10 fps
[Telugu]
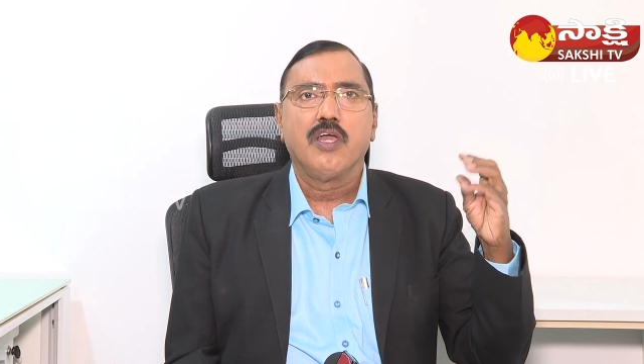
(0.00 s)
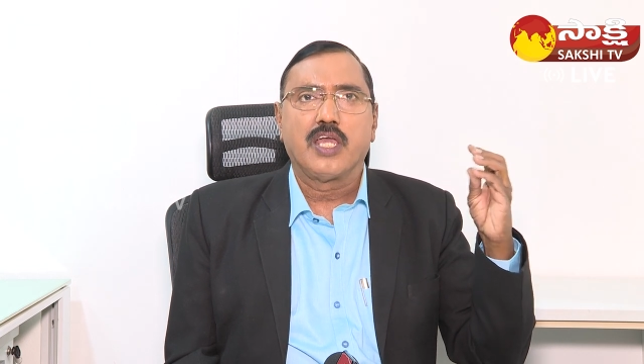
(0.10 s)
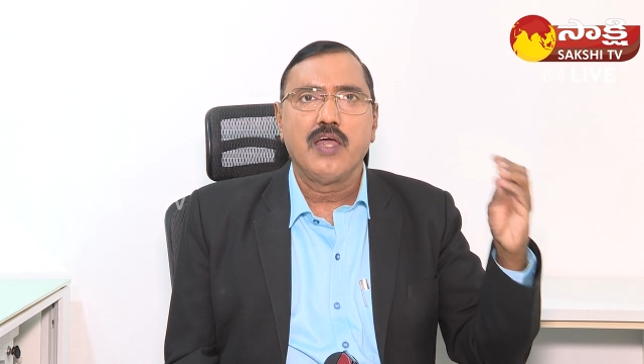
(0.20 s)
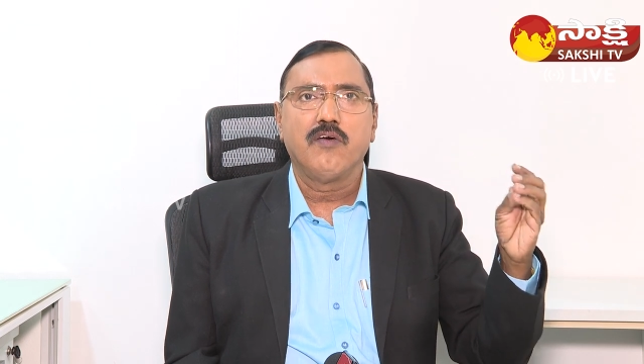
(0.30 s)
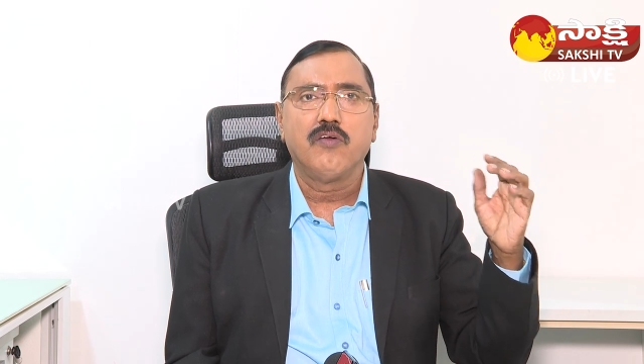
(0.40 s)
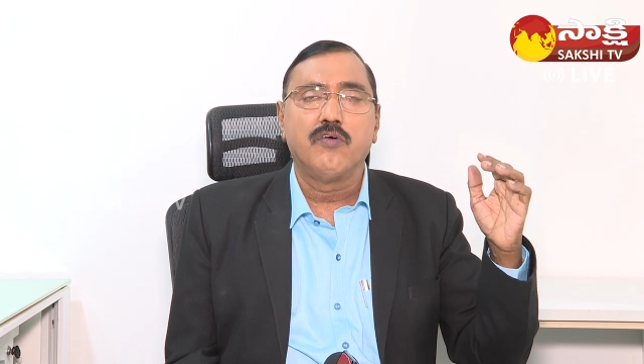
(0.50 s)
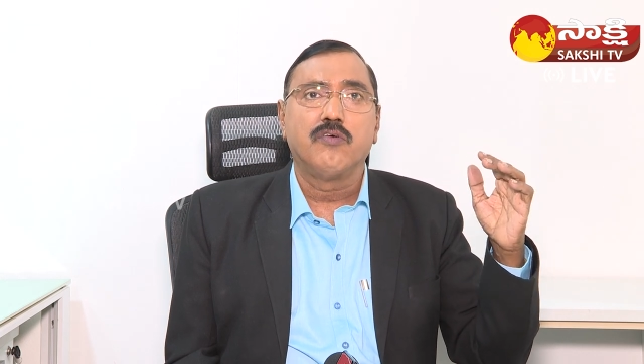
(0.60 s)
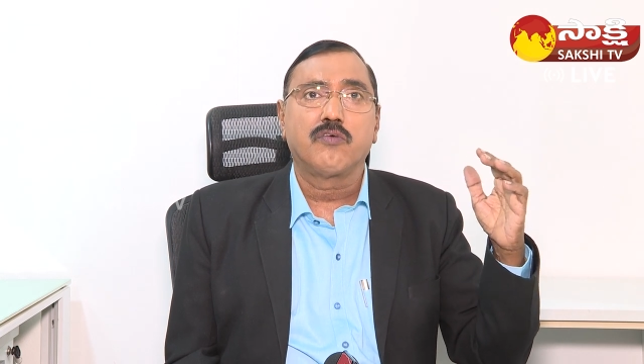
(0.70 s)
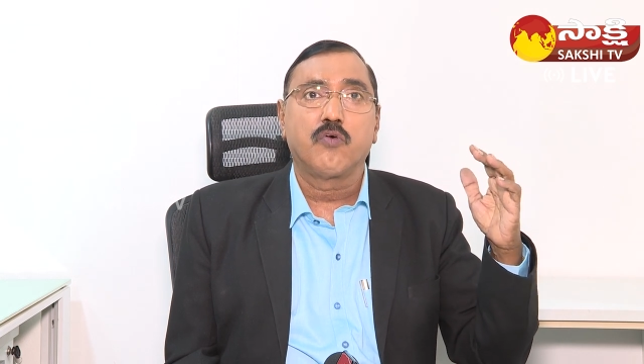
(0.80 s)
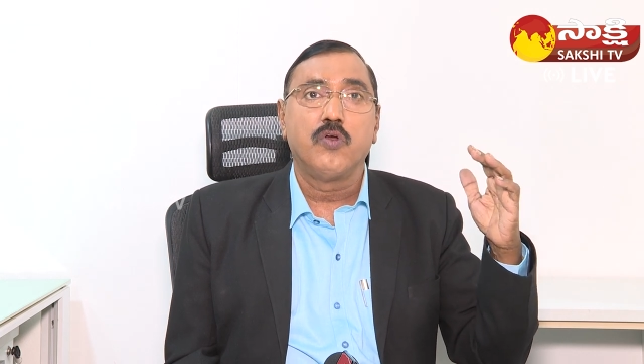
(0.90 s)
కేవలం
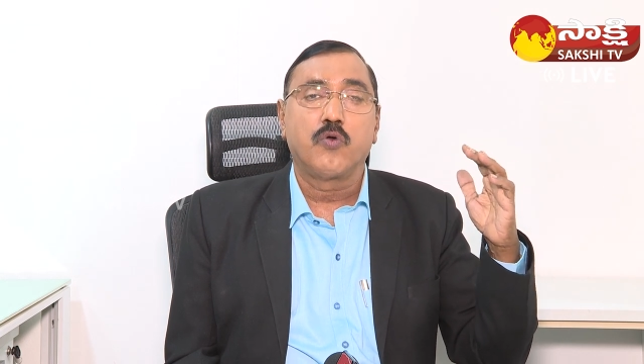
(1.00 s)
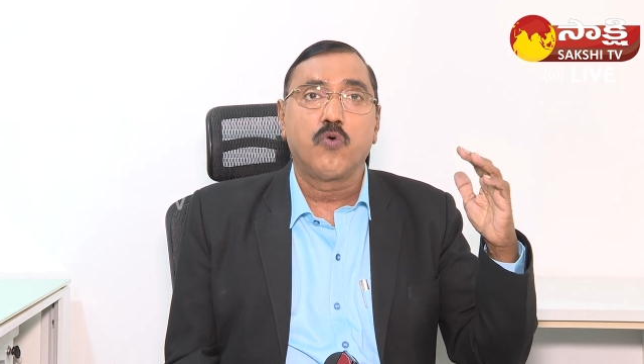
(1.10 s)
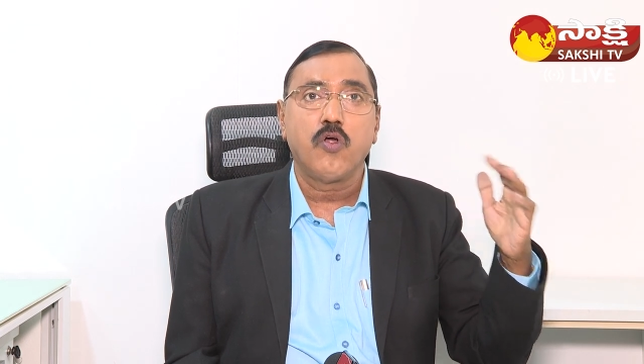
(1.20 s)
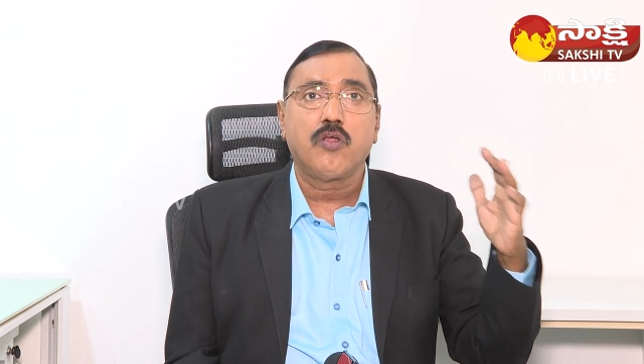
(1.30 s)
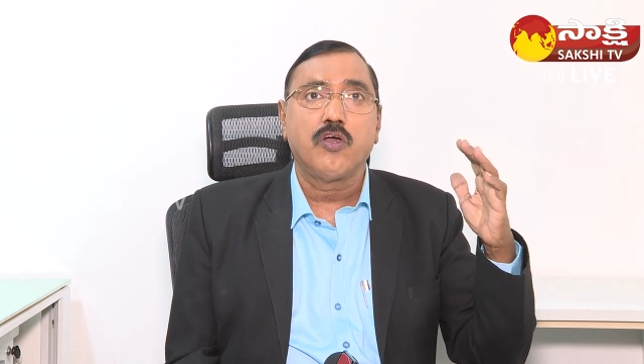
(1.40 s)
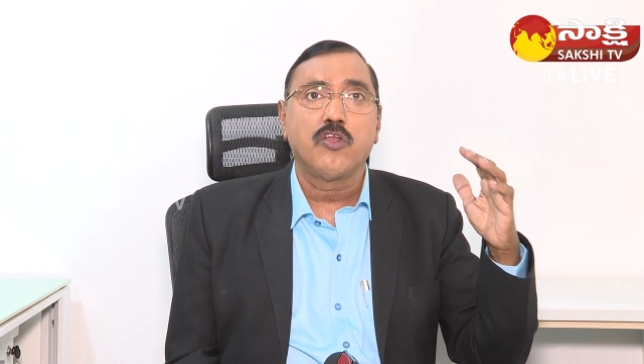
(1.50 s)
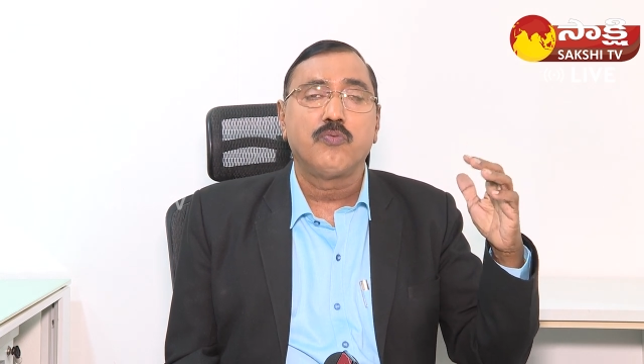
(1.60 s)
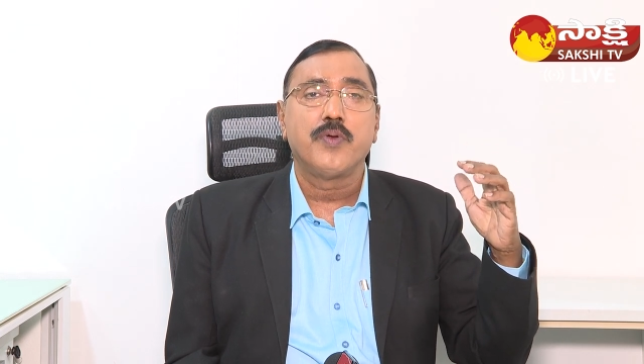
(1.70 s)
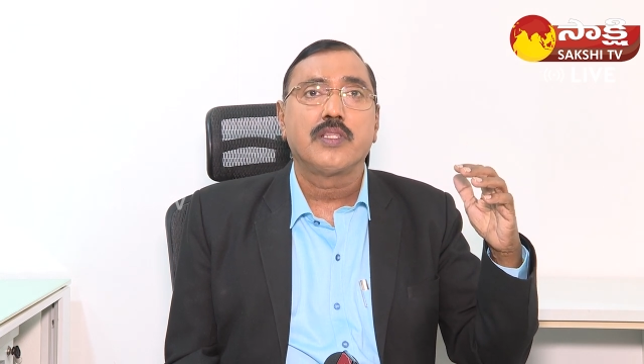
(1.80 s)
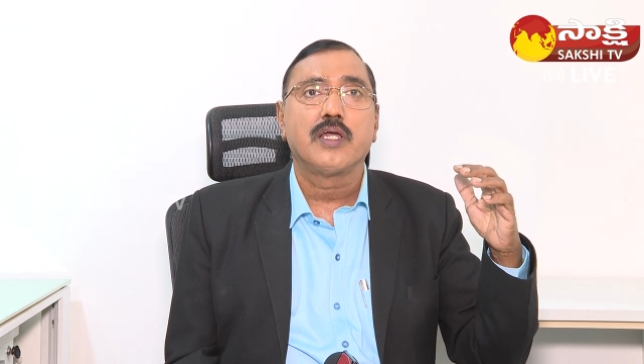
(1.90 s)
కొన్ని కోట్లు ఖర్చు
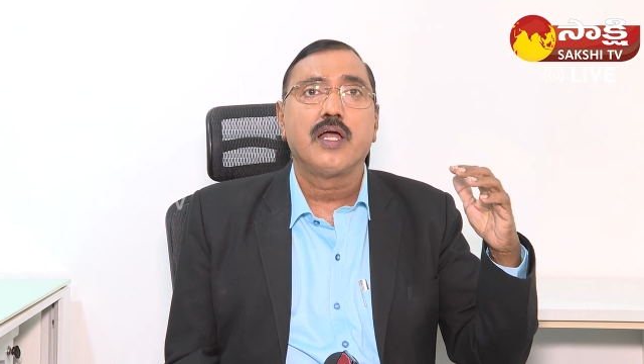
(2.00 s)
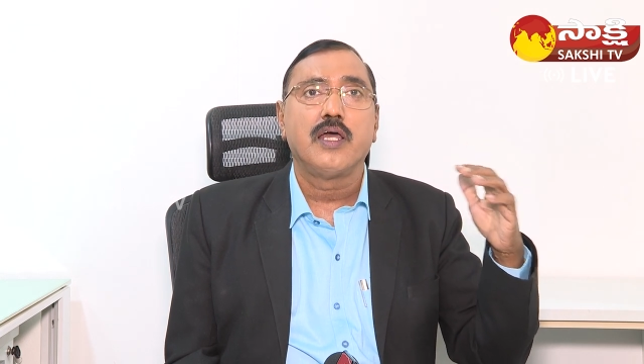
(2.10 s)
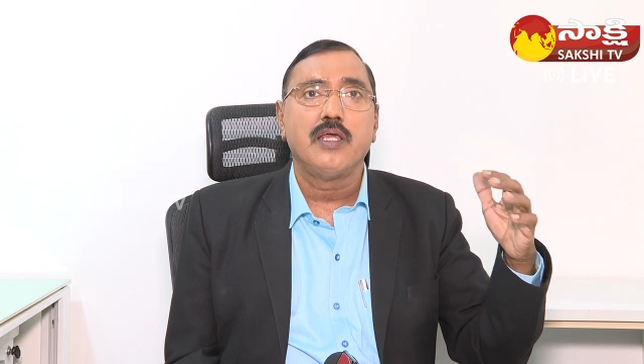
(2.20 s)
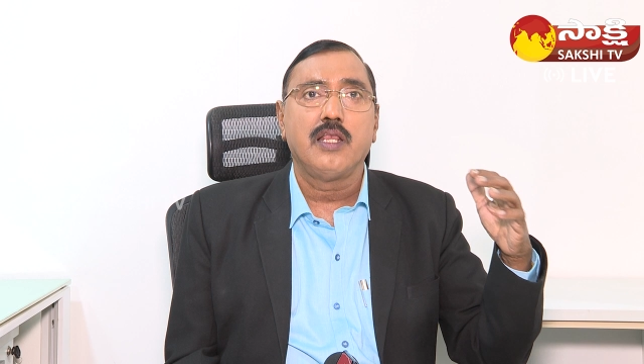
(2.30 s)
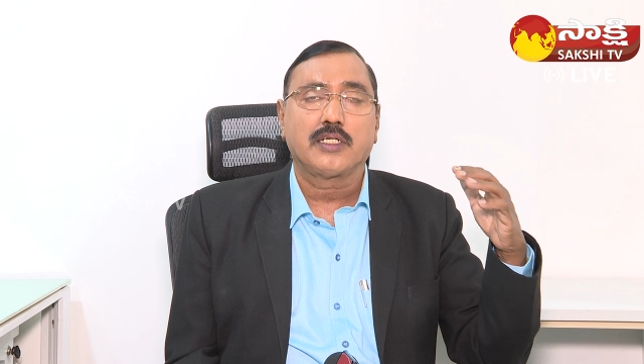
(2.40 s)
పెడితే కానీ